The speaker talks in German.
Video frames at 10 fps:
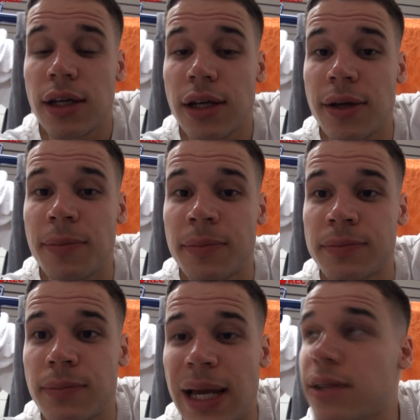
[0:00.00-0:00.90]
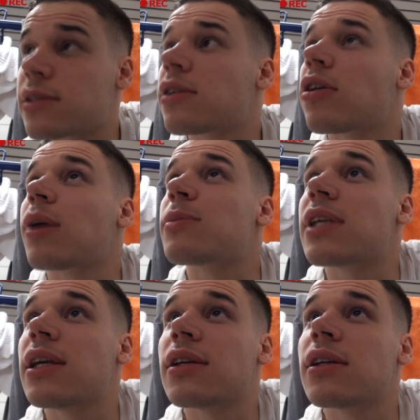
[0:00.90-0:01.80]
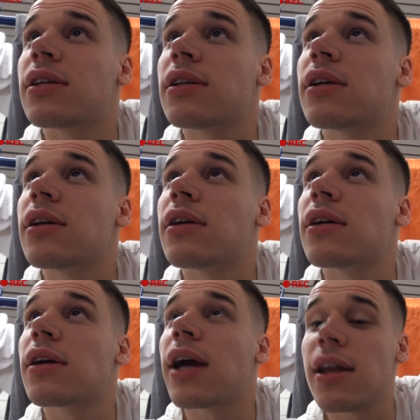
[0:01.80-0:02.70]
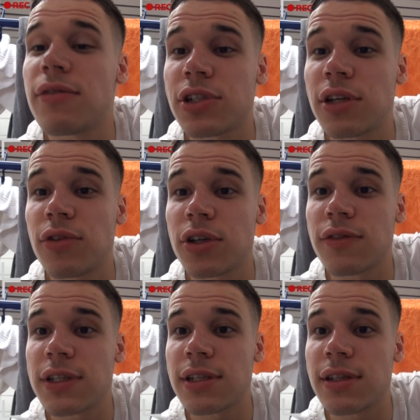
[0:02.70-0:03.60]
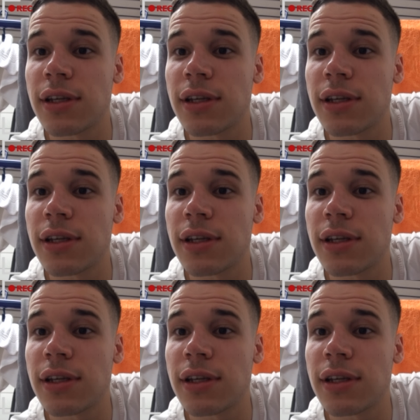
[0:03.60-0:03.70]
Ähm, Mike ist hier noch am Singen. Keiner versteht wirklich, was er